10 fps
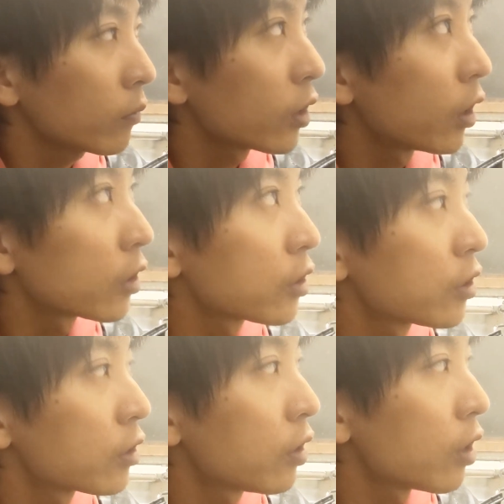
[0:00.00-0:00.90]
明
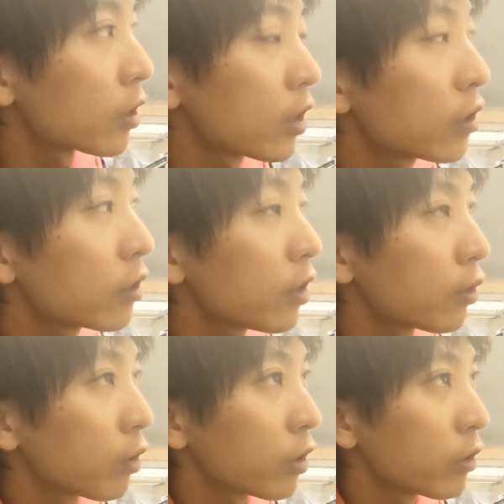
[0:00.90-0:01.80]
日、明後日
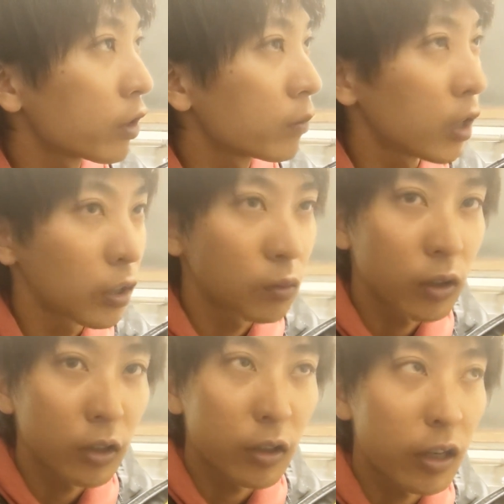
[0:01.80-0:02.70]
とかには多分
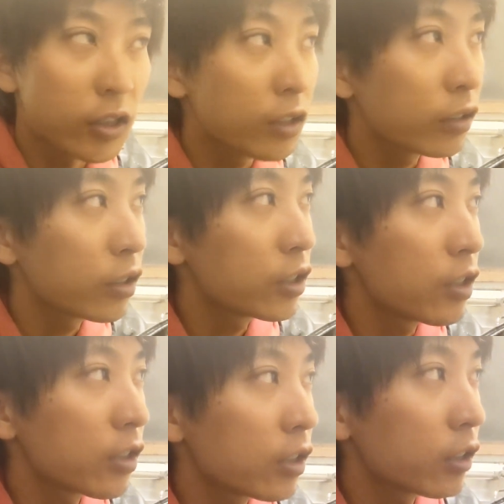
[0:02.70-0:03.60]
函館、明後日し
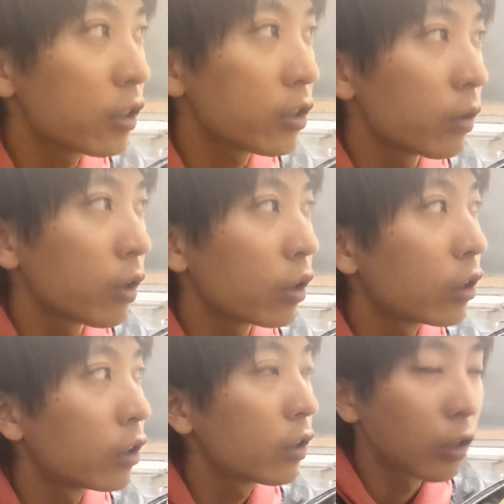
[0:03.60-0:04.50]
あさってには
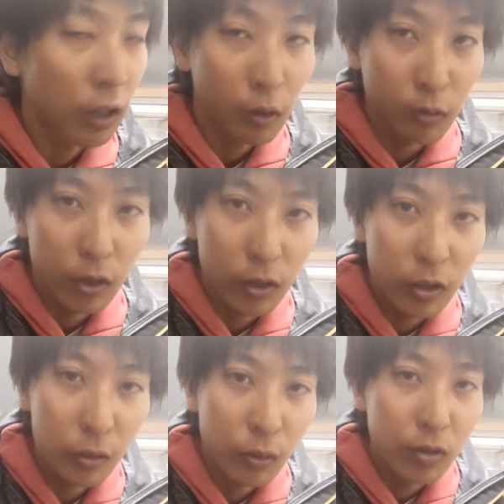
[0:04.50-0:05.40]
函館
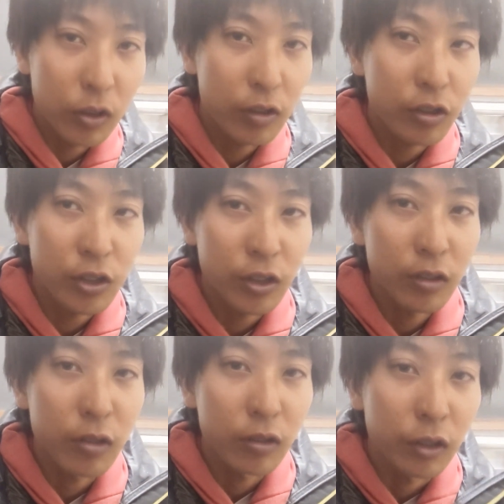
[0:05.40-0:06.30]
に到着しちゃうん
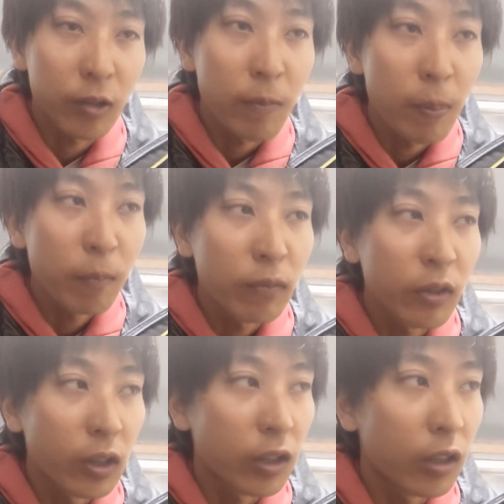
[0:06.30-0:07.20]
ですよね。
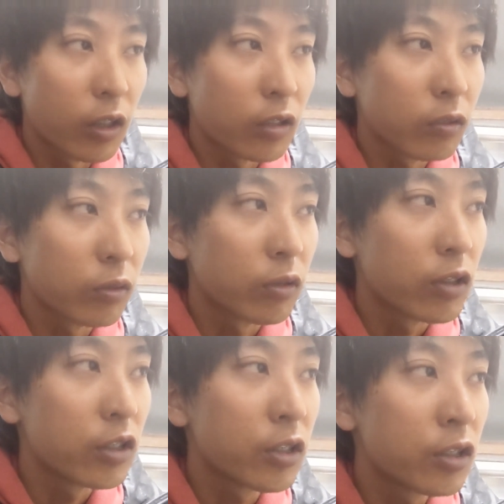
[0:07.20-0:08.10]
だから、その
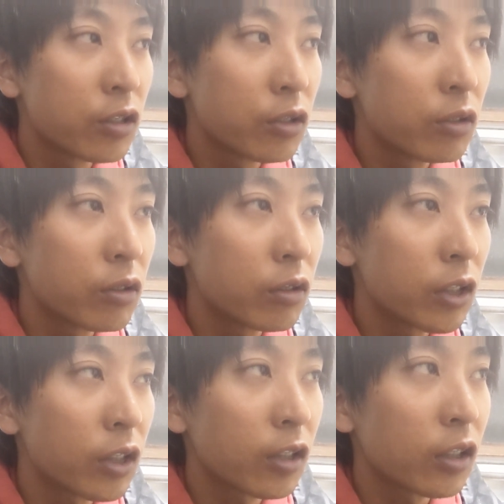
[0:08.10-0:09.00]
一周、
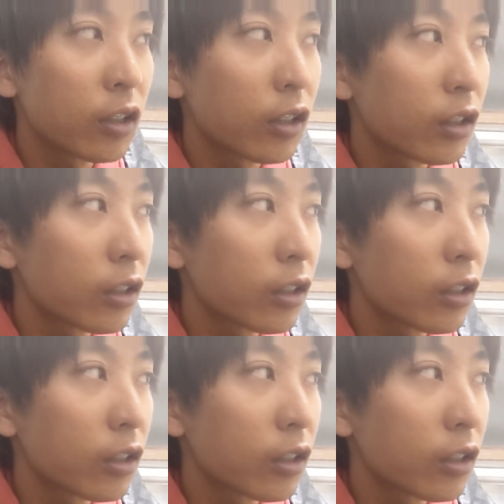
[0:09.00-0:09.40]
ただただ